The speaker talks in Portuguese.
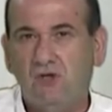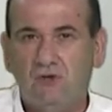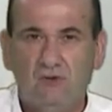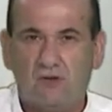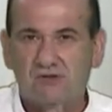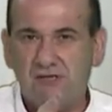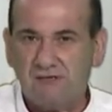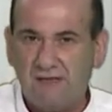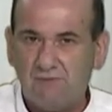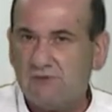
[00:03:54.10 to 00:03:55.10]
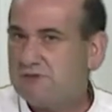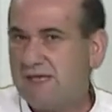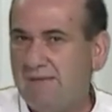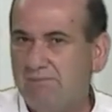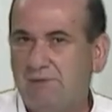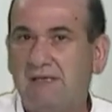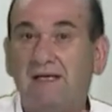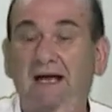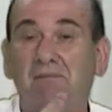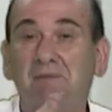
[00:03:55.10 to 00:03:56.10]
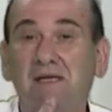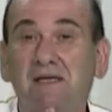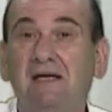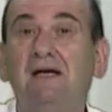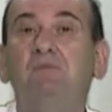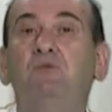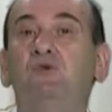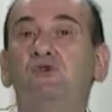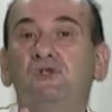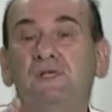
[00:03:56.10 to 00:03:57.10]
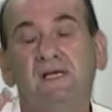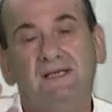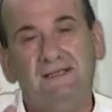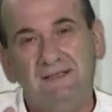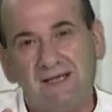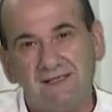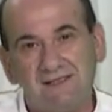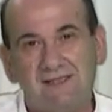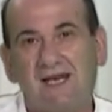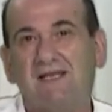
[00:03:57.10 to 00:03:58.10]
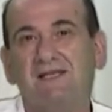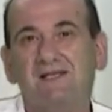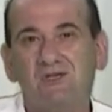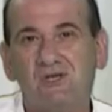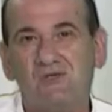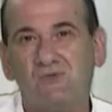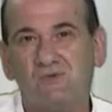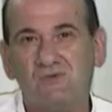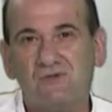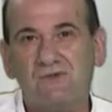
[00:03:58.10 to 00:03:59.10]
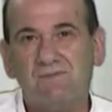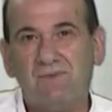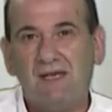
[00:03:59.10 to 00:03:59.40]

Nós dizemos sempre: caminhamos na estrada de Jesus.